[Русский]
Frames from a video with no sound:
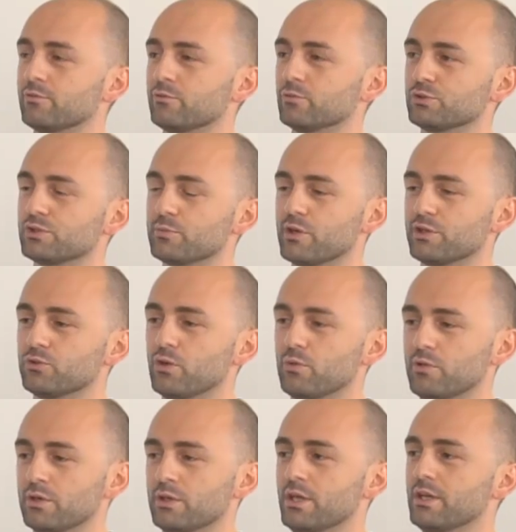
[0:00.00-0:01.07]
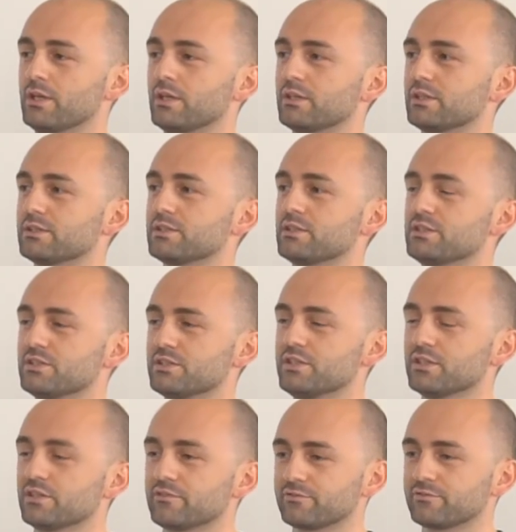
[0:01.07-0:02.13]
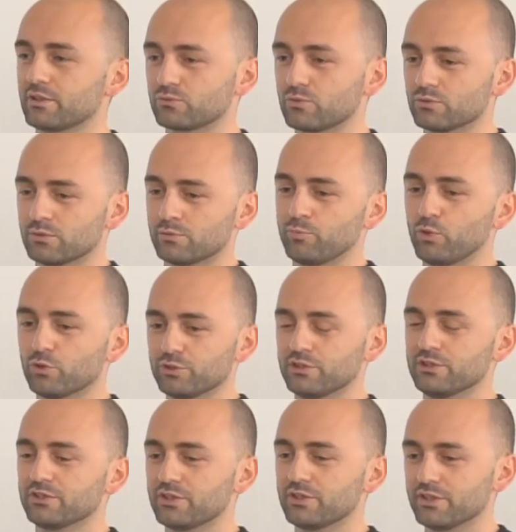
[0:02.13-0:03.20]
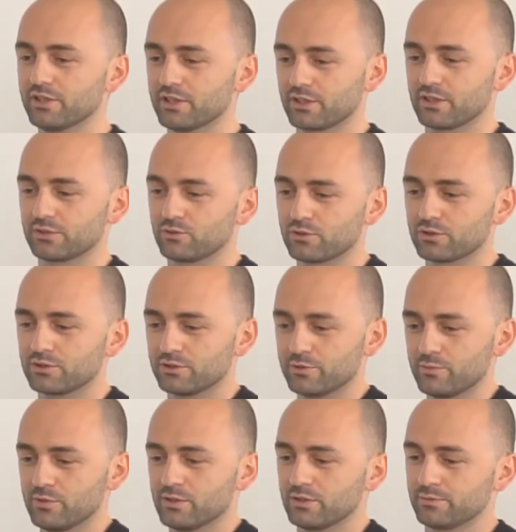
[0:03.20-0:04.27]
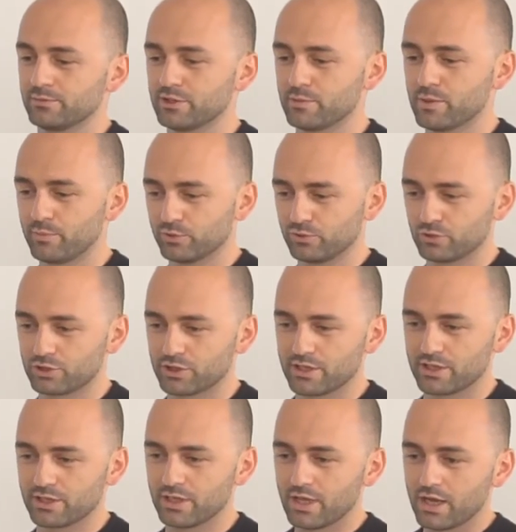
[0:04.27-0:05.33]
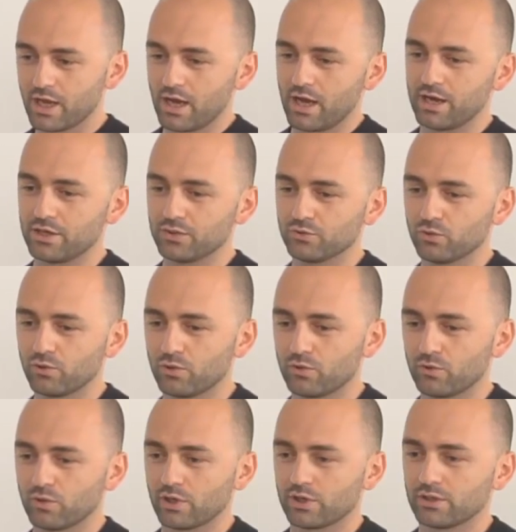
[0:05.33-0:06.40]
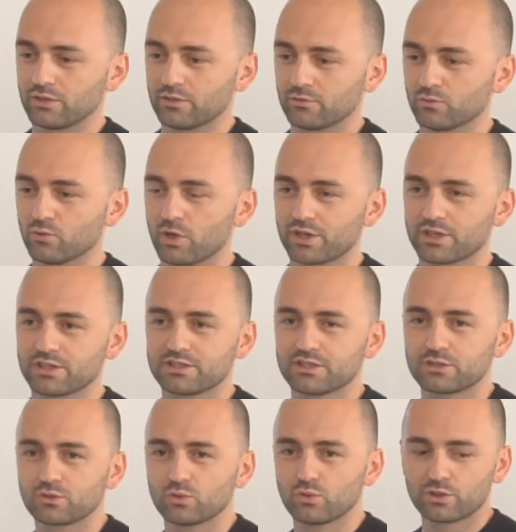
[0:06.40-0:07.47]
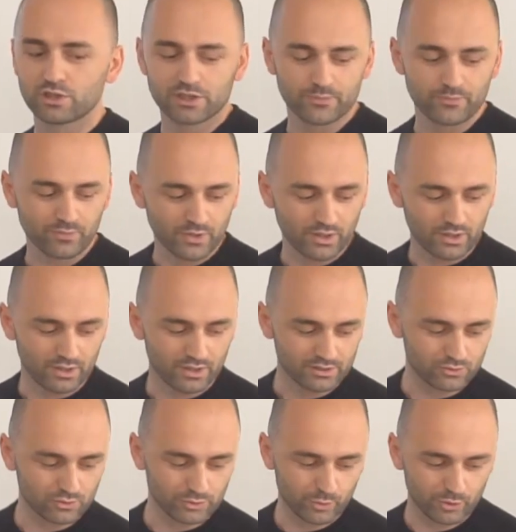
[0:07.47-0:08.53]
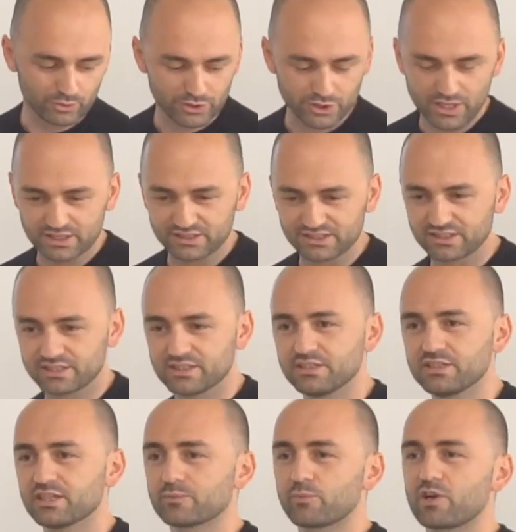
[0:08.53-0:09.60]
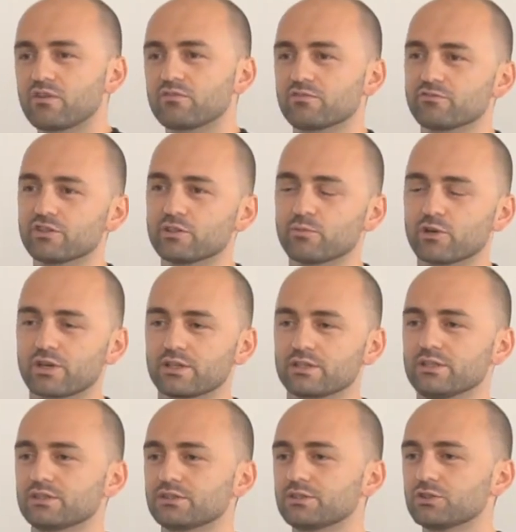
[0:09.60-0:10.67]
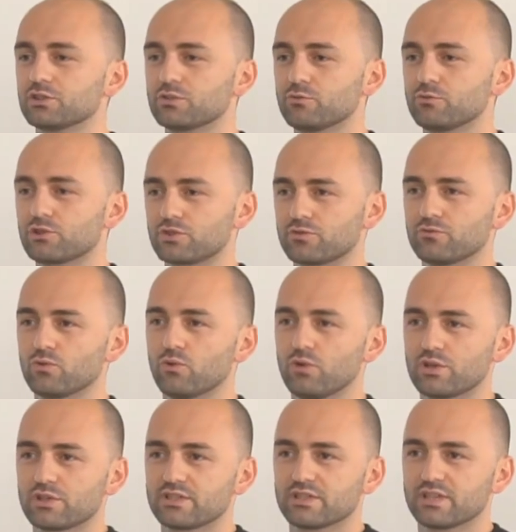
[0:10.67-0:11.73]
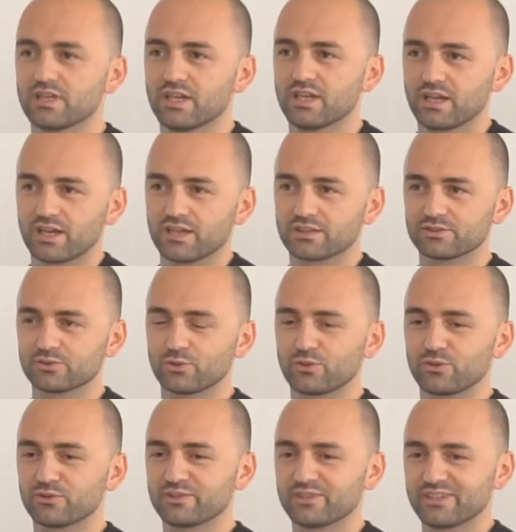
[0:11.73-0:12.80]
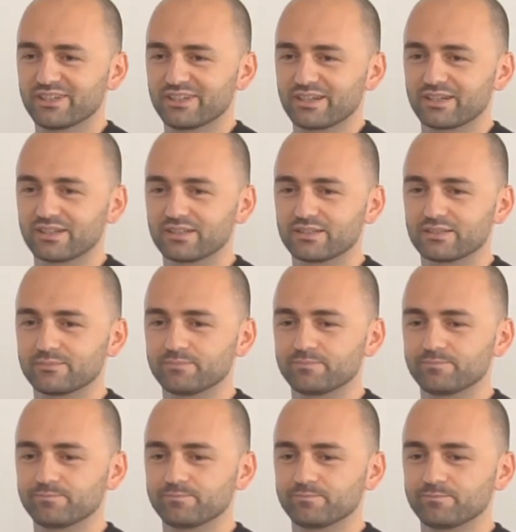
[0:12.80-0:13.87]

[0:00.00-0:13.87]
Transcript: у себя дома и сделав такой под интерьер, который тебе, тебе по душе. Но у архитектуры тут, получается, нет права выбора. Если ты живешь в городе, то э,